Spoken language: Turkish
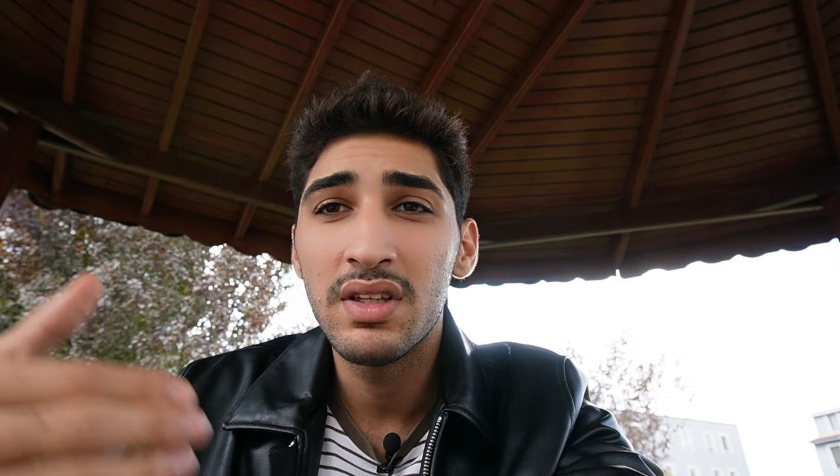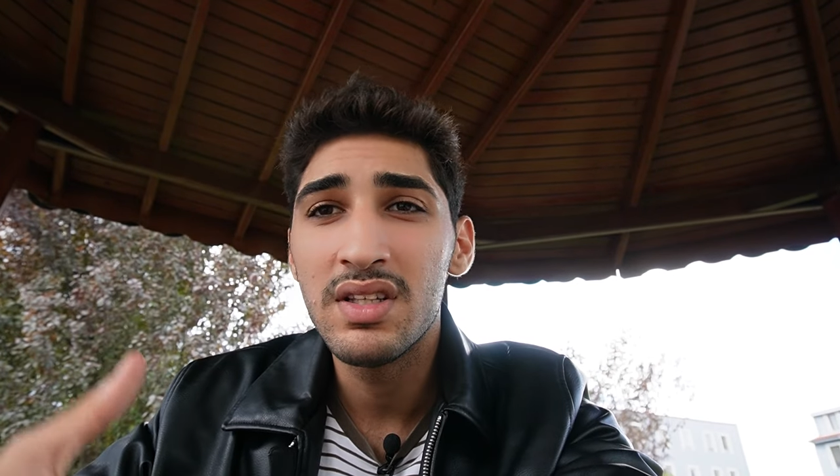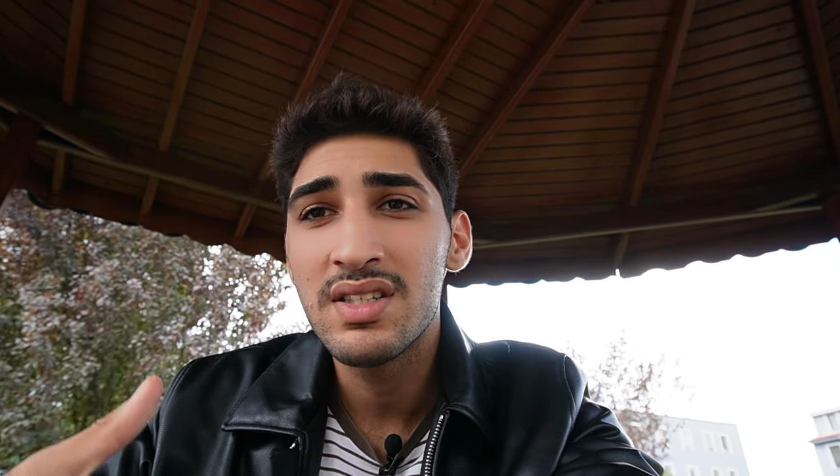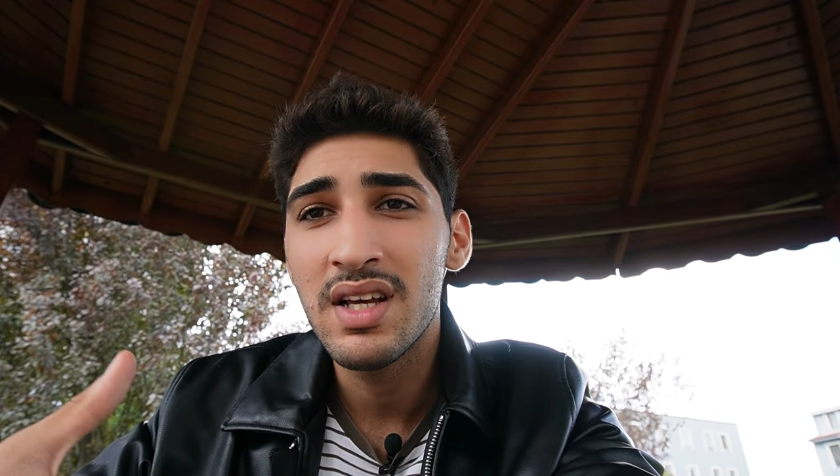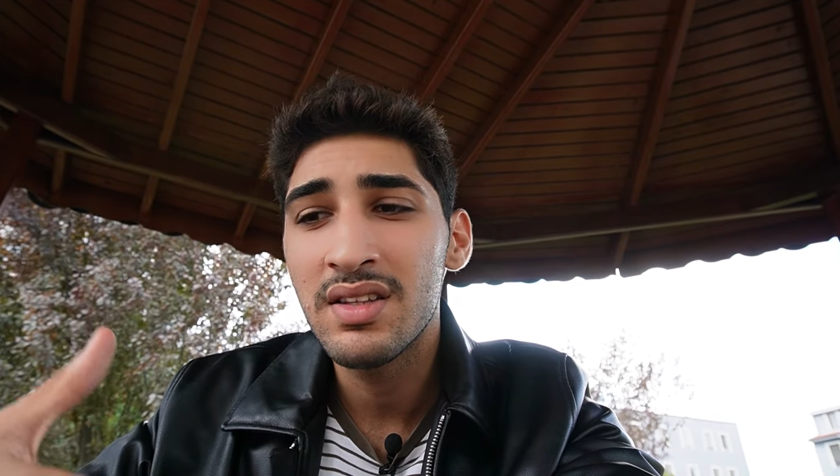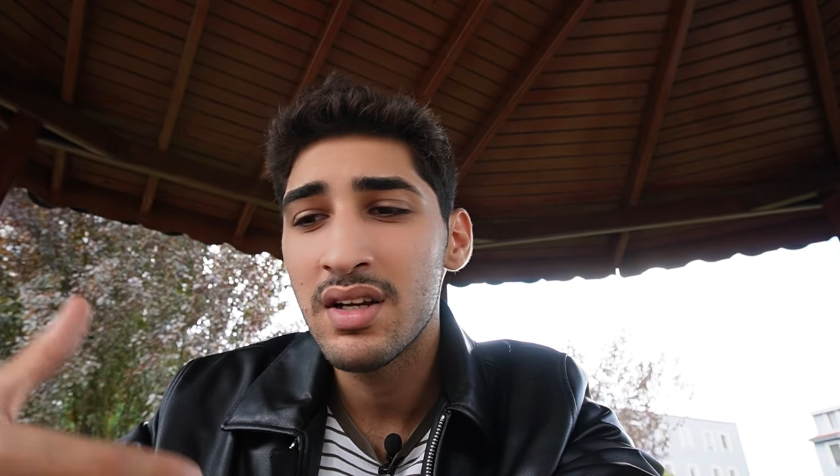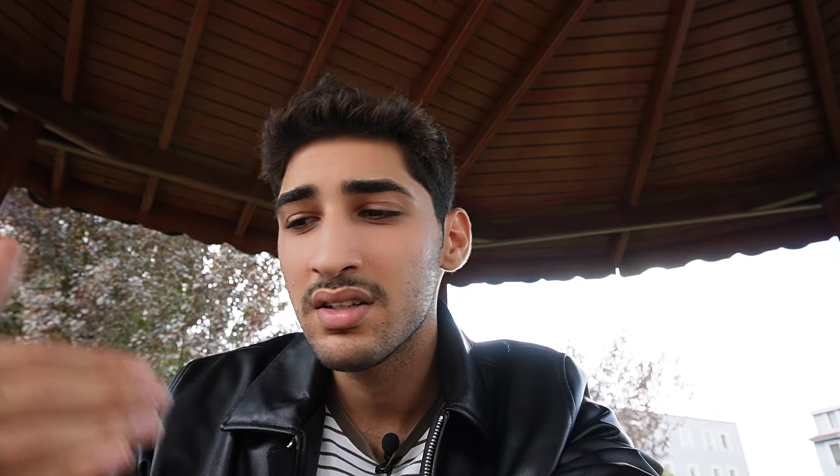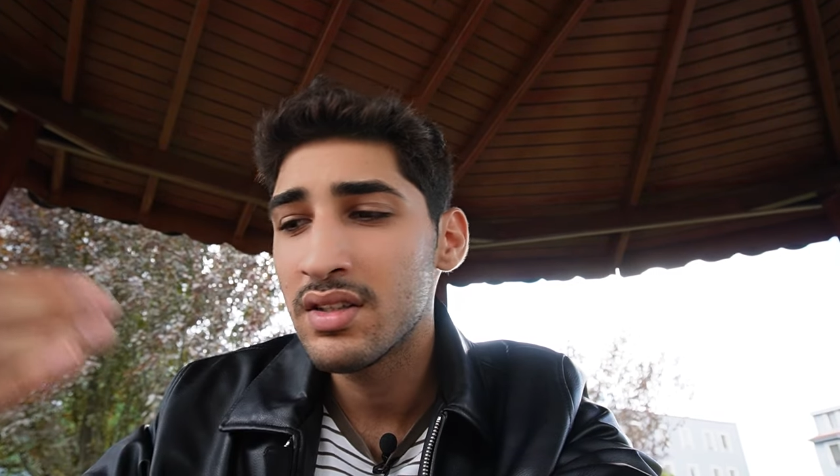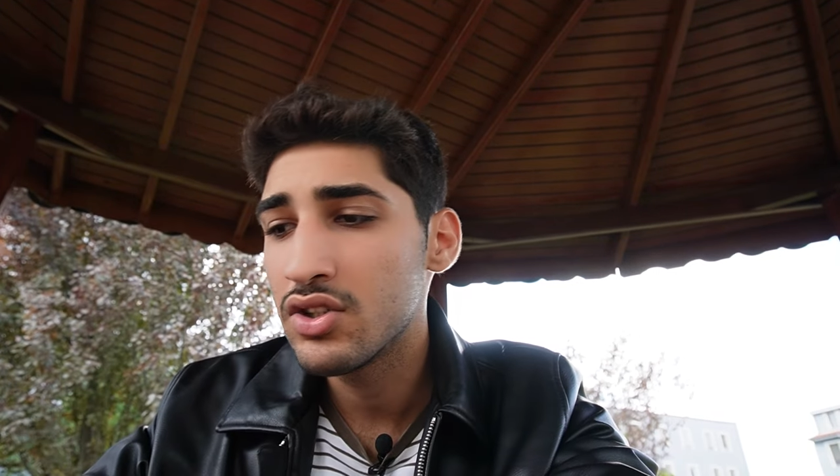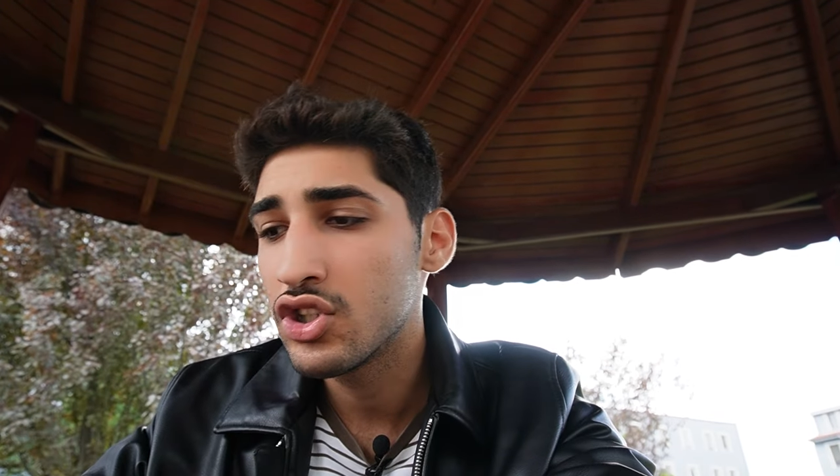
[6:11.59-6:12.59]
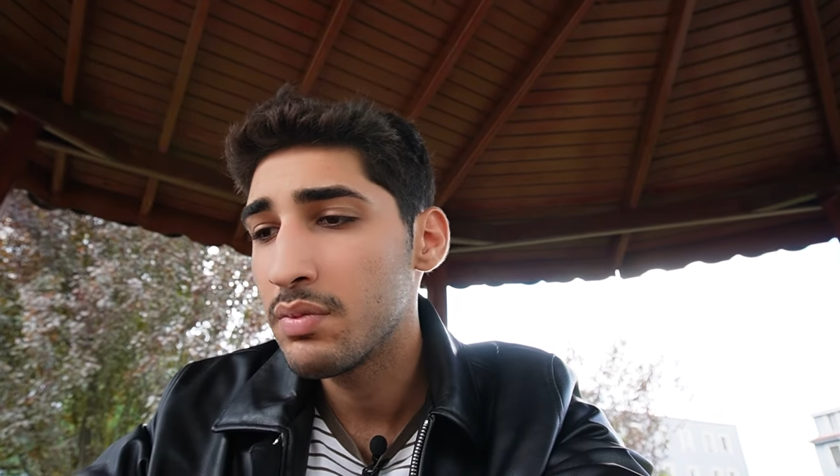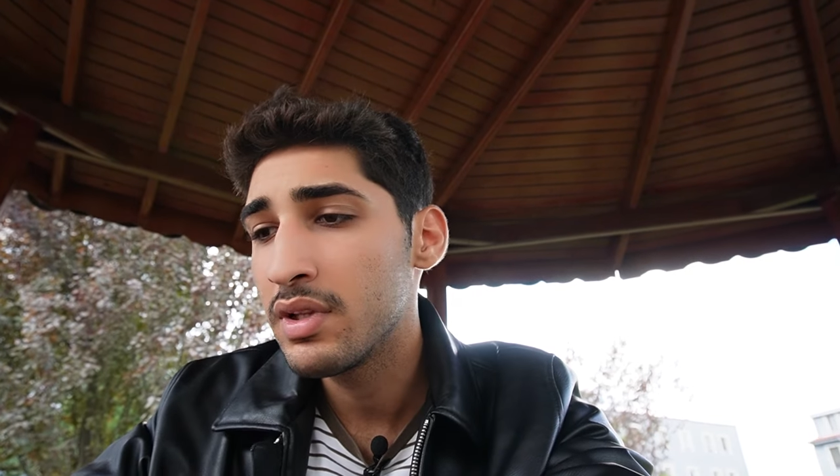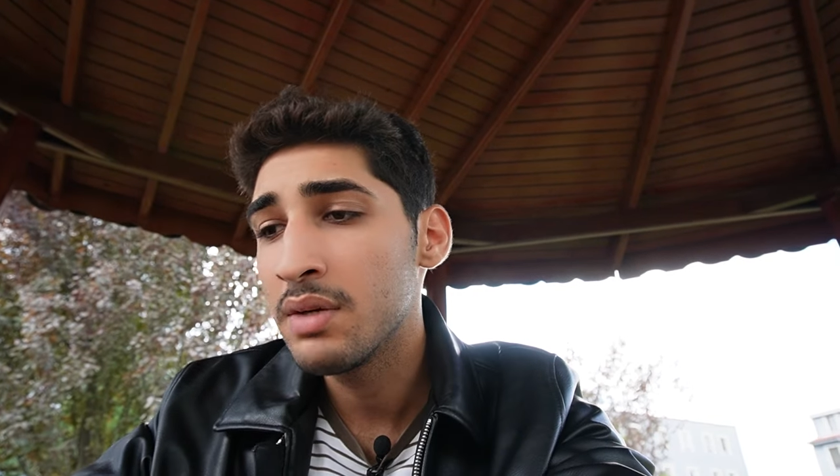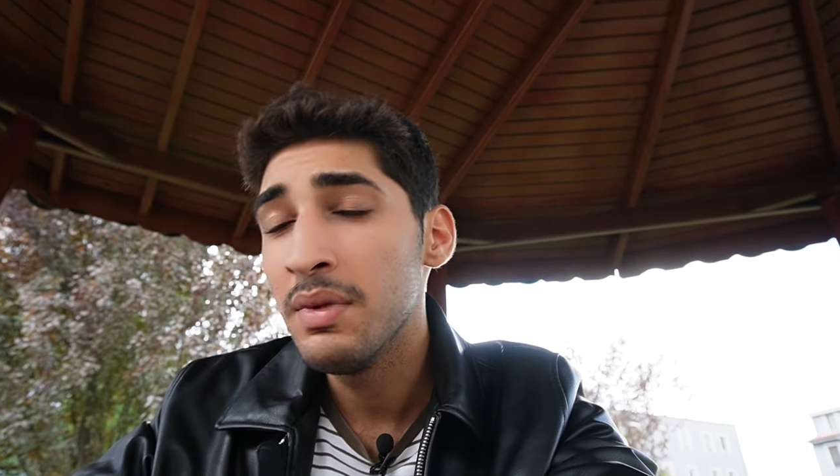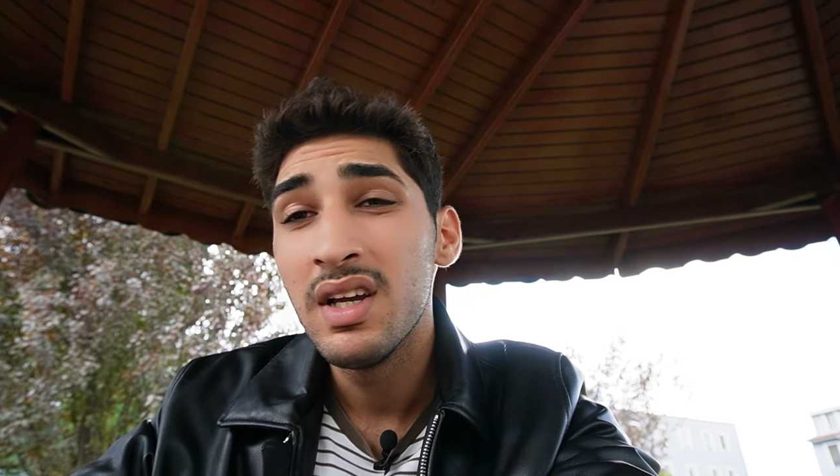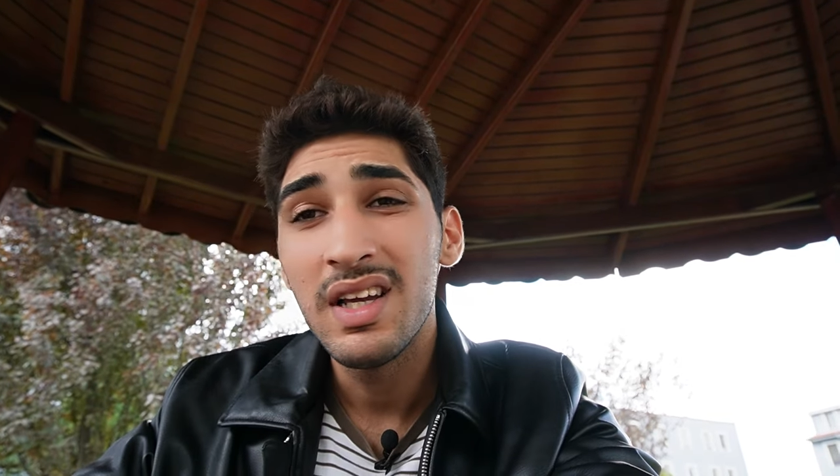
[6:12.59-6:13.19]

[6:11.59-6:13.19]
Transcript: yeni insanlarla tanışabilirim.